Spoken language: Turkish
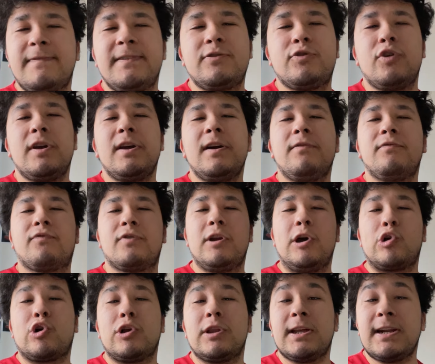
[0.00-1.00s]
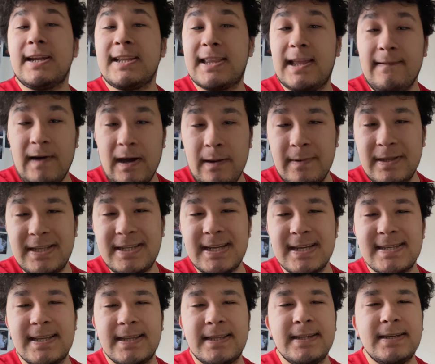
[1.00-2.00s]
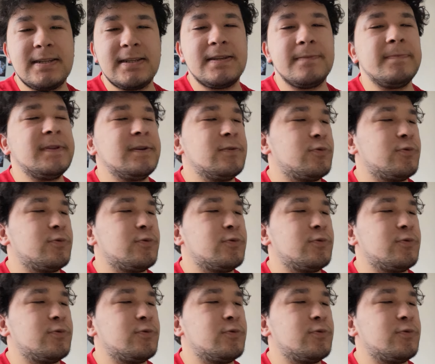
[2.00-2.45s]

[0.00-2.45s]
videoya vlog olarak devam edeceğiz dedik. Şimdi